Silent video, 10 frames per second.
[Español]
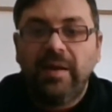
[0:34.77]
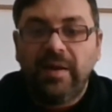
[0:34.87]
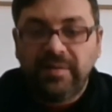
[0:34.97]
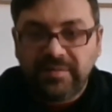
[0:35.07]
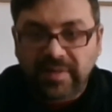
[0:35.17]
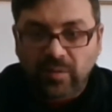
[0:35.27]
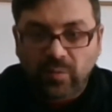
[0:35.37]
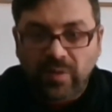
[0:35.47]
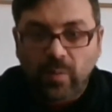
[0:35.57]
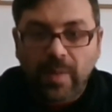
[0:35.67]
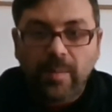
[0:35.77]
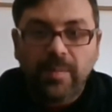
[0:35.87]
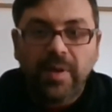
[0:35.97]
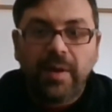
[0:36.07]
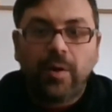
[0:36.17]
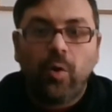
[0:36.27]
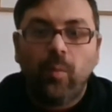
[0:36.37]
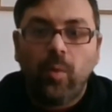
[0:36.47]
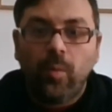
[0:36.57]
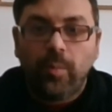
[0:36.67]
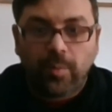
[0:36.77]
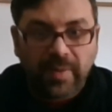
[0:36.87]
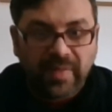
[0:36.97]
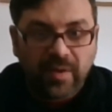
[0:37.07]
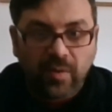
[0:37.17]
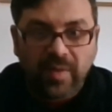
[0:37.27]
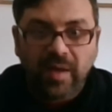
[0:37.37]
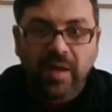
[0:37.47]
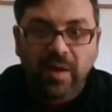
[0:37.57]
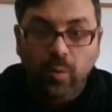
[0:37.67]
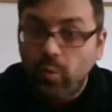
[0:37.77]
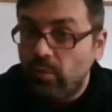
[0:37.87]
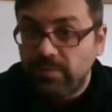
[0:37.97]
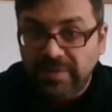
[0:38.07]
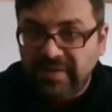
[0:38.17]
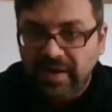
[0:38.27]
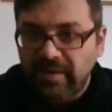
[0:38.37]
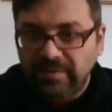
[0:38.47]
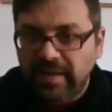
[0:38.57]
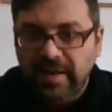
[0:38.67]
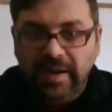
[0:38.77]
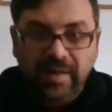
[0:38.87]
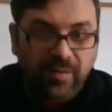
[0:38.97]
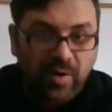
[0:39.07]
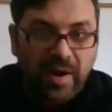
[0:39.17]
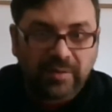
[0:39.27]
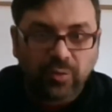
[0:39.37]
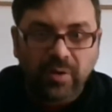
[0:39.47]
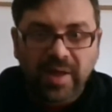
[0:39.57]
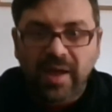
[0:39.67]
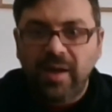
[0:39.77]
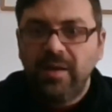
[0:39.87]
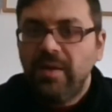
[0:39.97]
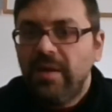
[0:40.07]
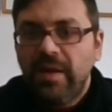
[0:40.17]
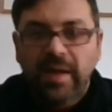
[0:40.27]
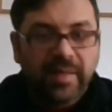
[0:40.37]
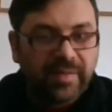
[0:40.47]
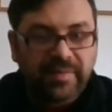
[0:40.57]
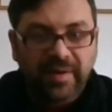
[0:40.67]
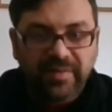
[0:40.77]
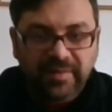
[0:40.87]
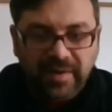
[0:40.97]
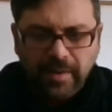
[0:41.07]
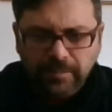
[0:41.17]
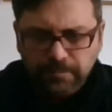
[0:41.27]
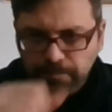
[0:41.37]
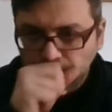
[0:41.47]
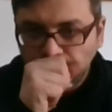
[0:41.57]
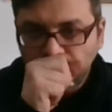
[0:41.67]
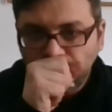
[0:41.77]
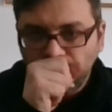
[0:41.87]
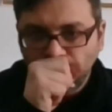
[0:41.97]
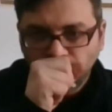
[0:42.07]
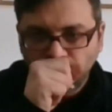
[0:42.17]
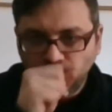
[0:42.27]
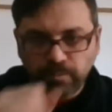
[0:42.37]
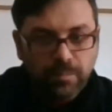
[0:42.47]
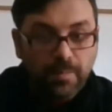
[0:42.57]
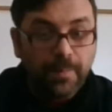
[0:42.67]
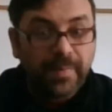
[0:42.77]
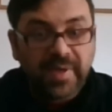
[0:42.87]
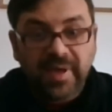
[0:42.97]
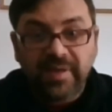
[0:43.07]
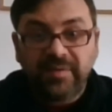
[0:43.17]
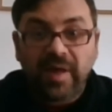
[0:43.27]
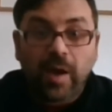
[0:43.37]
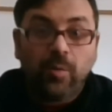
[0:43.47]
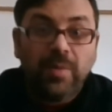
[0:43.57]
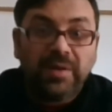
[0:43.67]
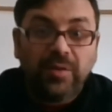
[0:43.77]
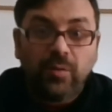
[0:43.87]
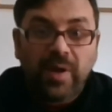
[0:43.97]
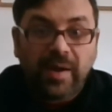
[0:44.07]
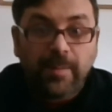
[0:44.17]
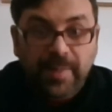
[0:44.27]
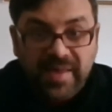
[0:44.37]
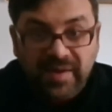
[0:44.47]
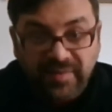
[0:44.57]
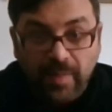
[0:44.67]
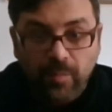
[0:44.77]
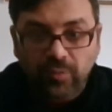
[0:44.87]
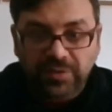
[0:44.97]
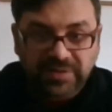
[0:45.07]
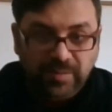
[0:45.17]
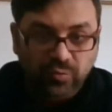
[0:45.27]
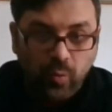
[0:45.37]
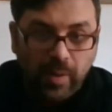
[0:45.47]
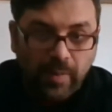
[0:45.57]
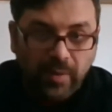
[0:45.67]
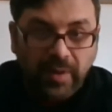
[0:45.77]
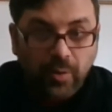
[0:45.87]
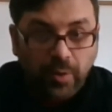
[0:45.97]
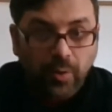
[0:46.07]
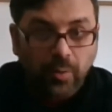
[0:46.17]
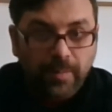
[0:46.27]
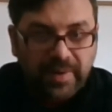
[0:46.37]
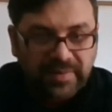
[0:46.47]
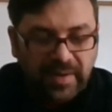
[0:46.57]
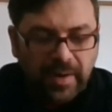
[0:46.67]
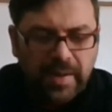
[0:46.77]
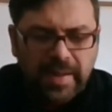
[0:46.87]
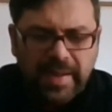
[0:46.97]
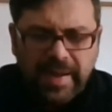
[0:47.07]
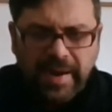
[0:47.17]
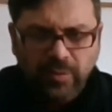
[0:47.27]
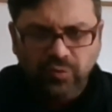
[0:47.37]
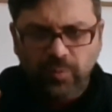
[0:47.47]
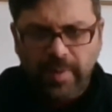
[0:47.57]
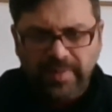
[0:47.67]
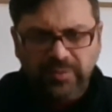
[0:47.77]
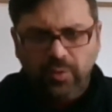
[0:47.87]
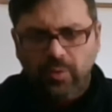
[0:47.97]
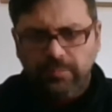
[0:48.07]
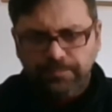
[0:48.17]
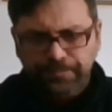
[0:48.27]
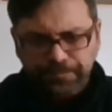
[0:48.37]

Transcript: Star Wizard Number, como por medio de GURPS, material de generación aleatoria, etcétera, etcétera. Y se ha convertido en una campaña sandbox que estamos jugando y que yo quiero compartir en un suplemento